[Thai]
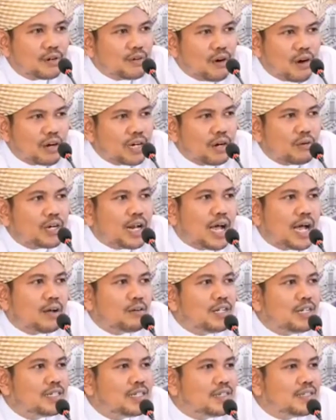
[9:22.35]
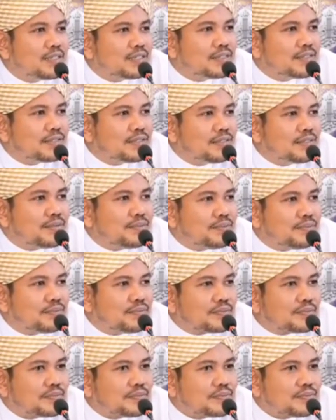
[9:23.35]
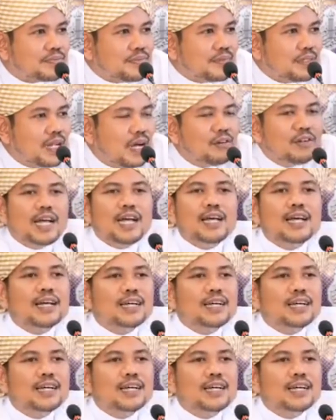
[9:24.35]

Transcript: ร้อนๆหนาวๆเลยเอาหน้า